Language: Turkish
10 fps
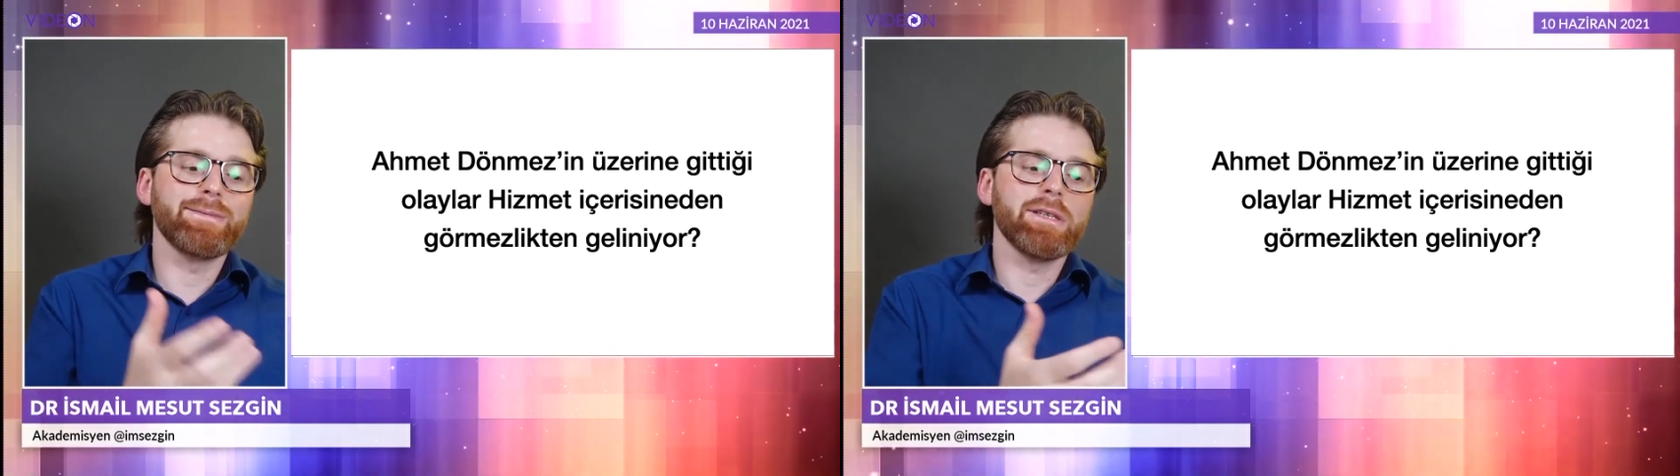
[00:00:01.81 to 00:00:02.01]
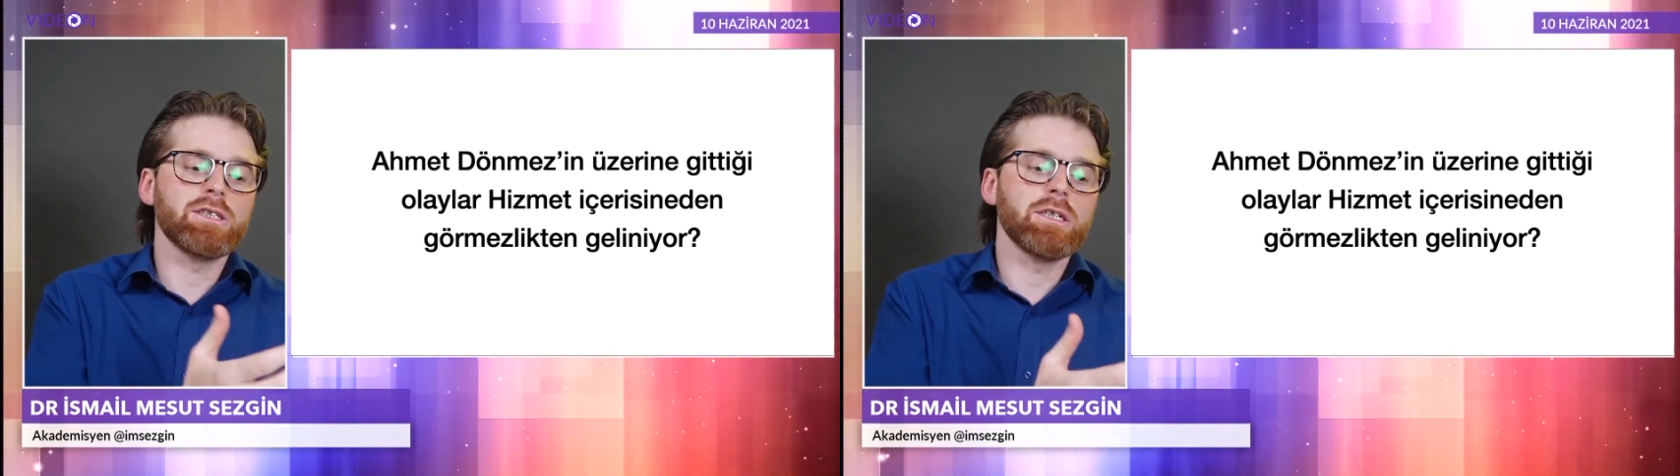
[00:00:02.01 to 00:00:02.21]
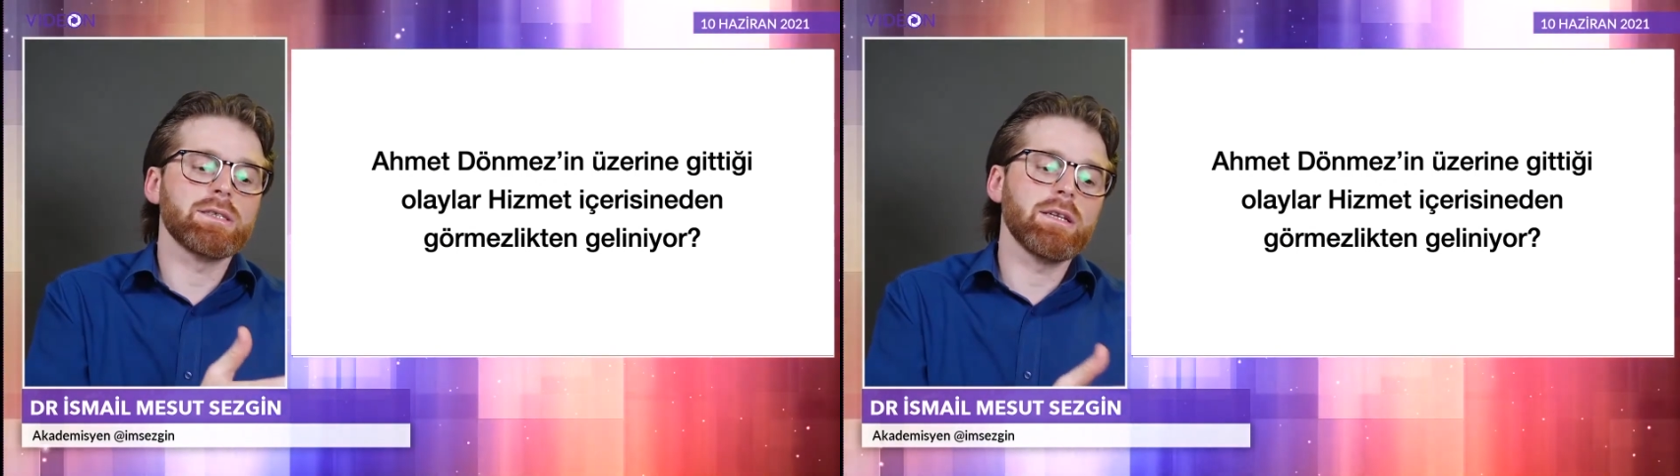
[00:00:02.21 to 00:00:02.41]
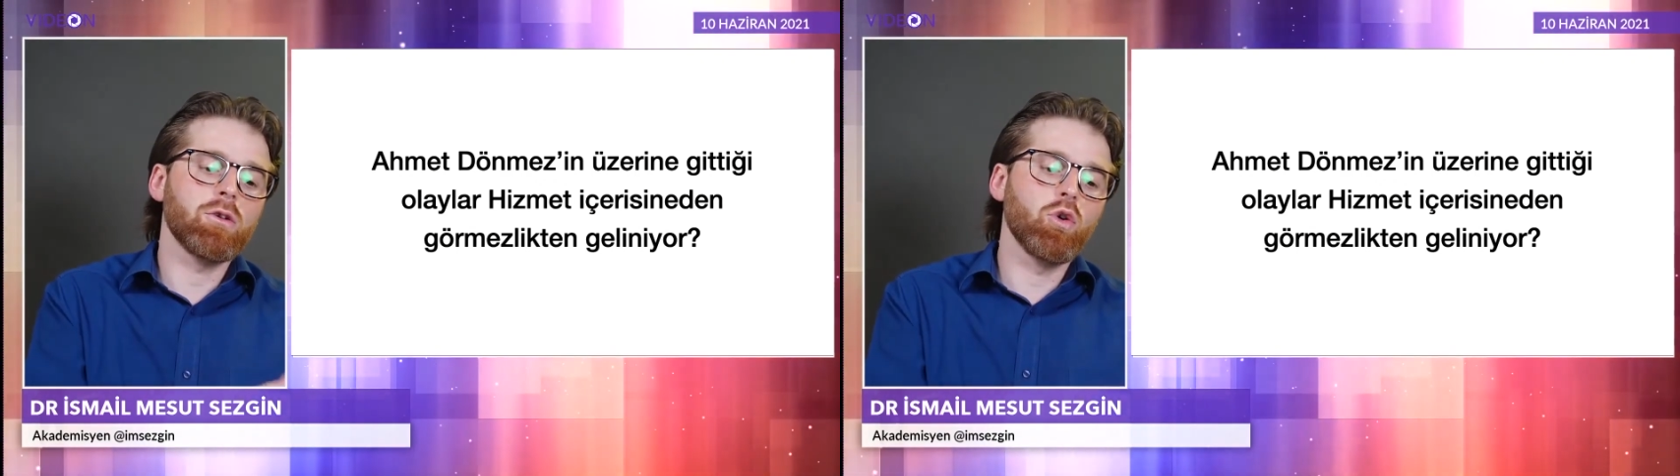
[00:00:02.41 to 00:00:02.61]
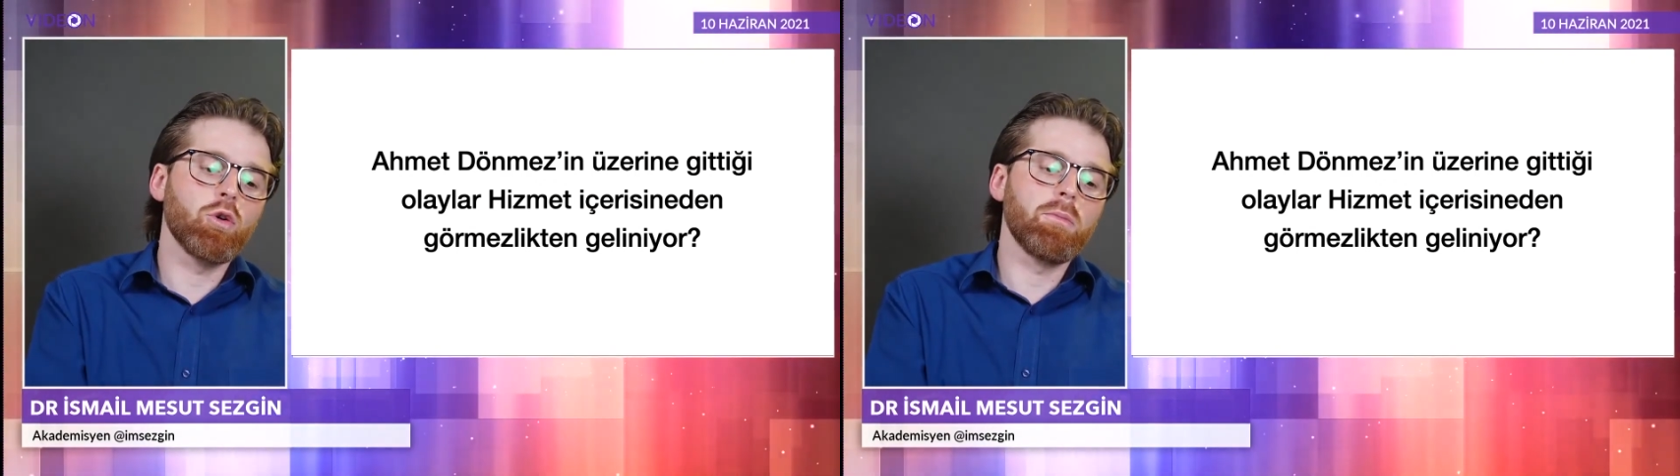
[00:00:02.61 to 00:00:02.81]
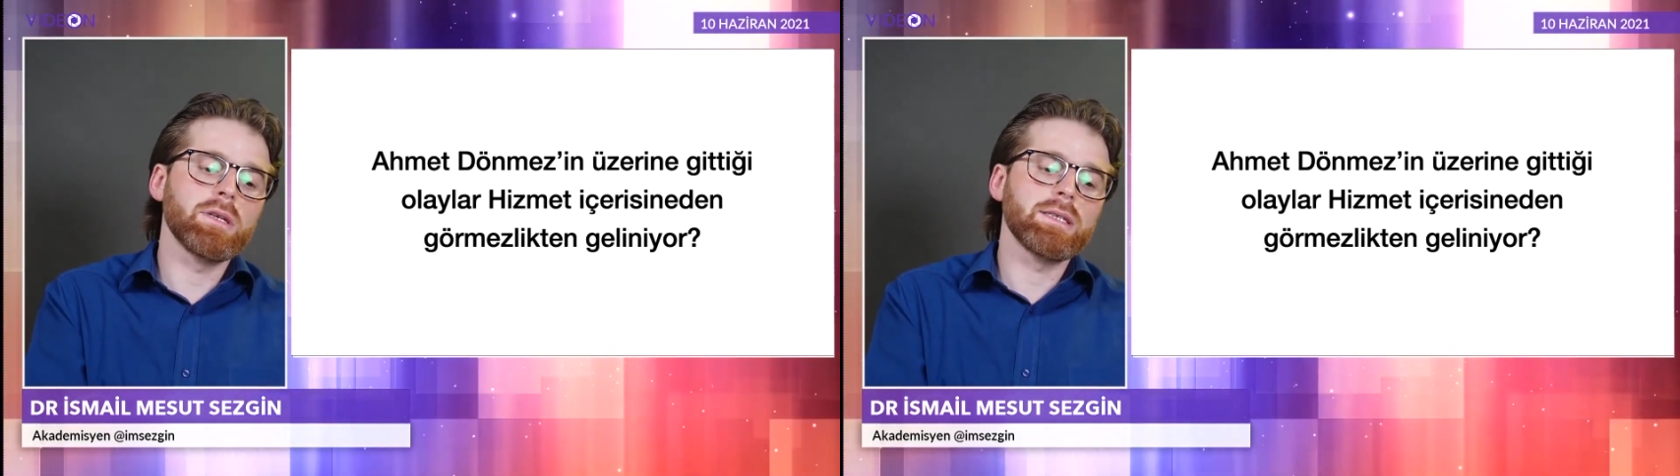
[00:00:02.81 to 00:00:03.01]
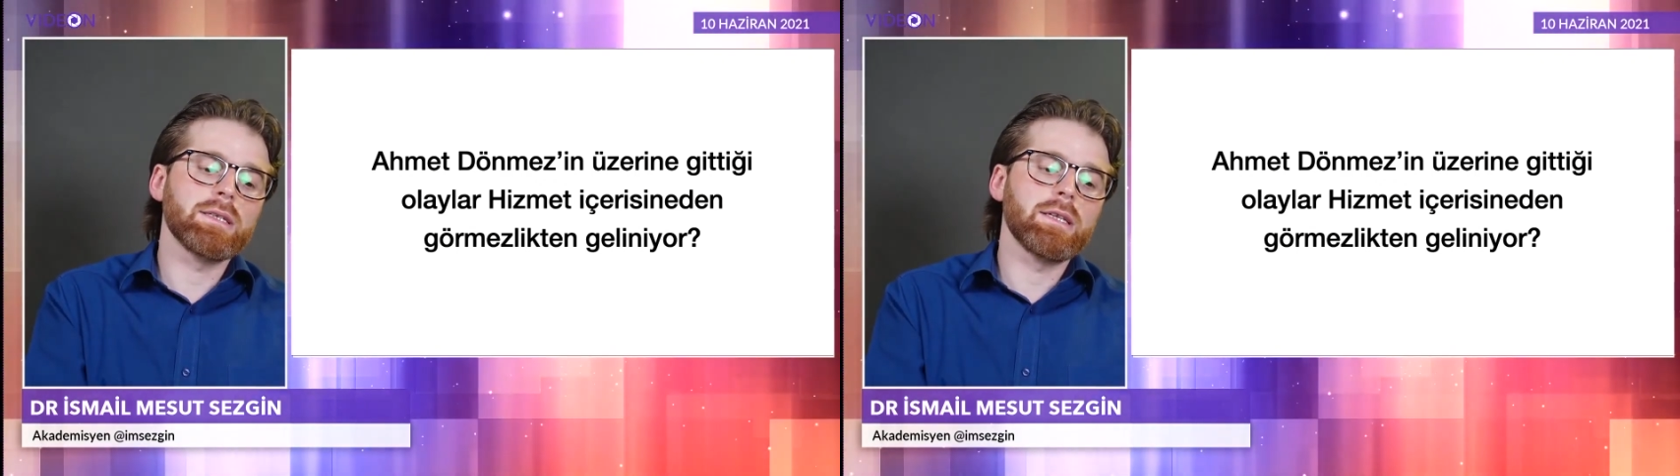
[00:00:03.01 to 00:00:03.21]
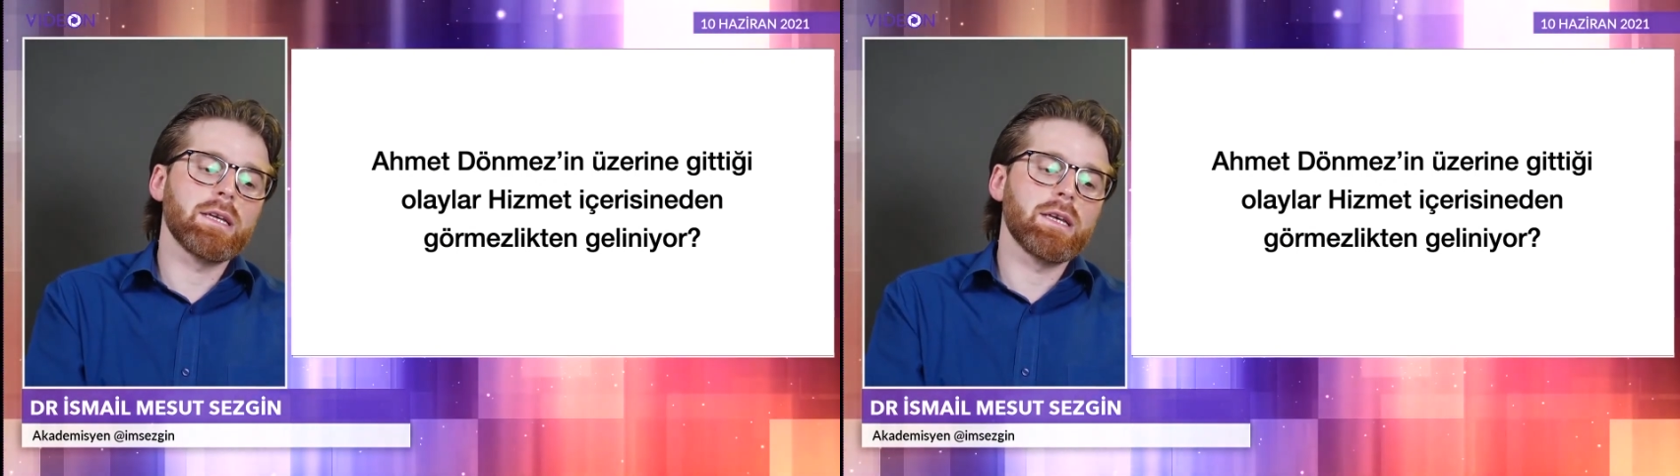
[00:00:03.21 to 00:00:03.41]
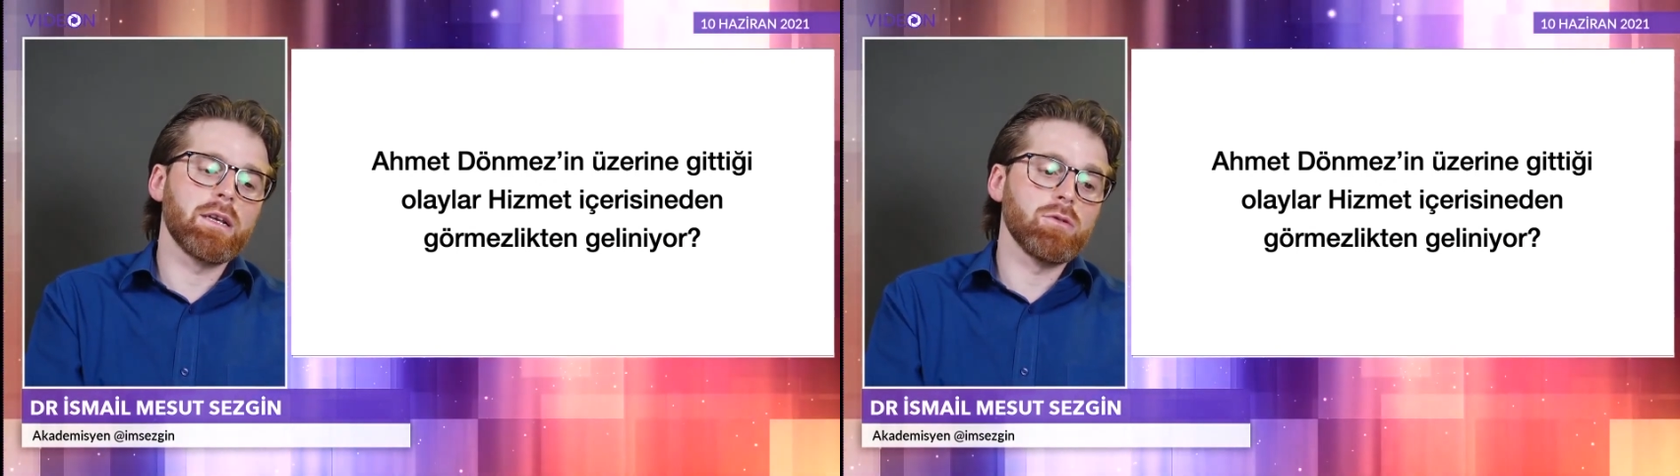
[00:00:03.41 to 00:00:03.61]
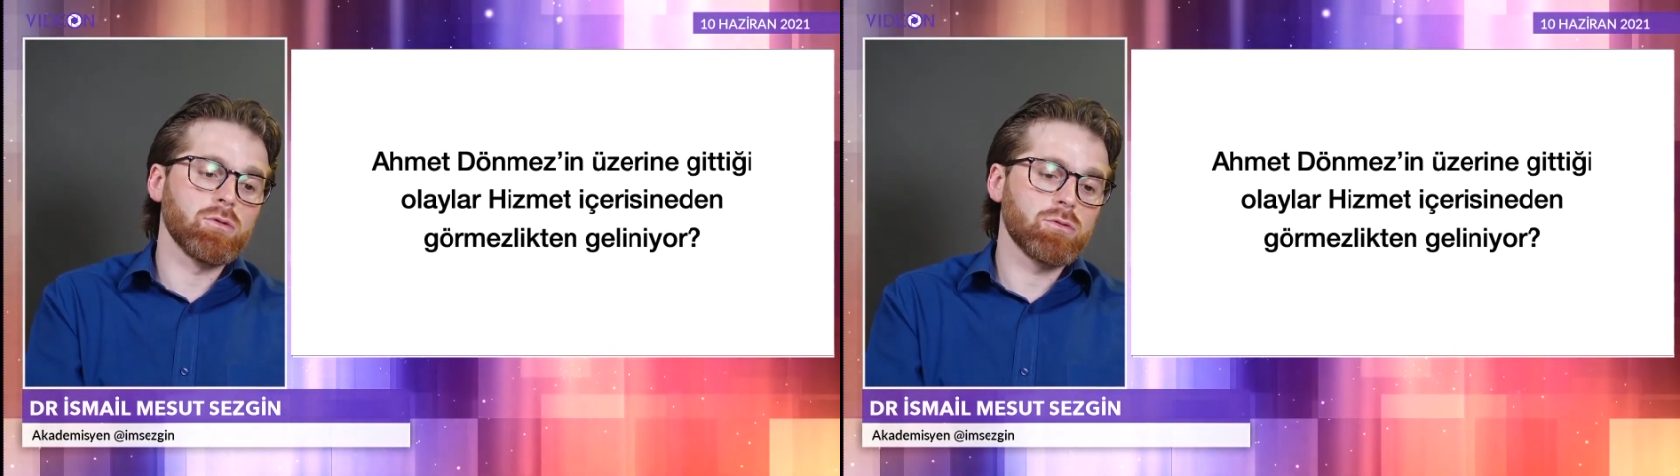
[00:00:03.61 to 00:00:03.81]
hizmet içerisinde görmezlikten
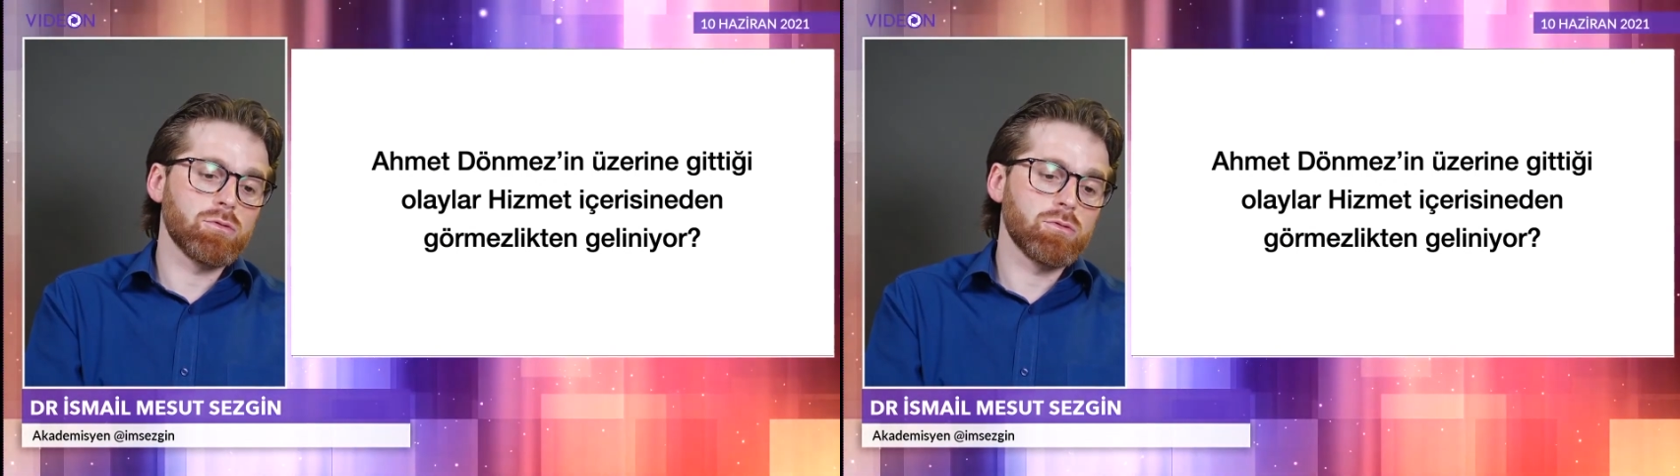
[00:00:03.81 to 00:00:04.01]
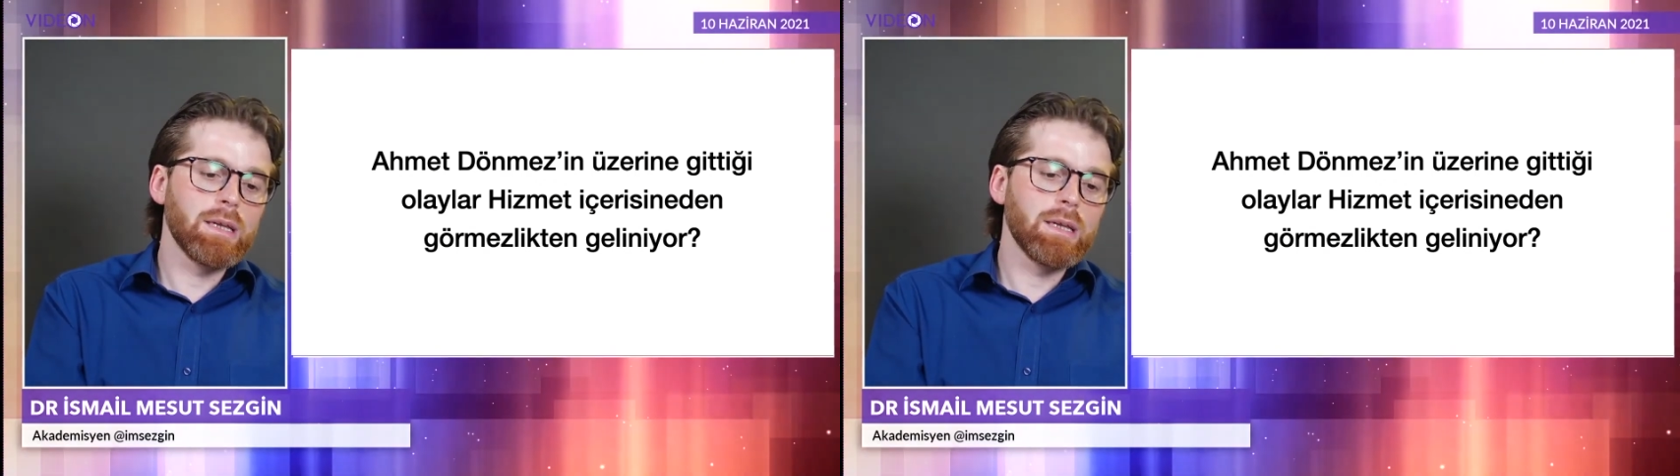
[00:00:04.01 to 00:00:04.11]
geliniyor.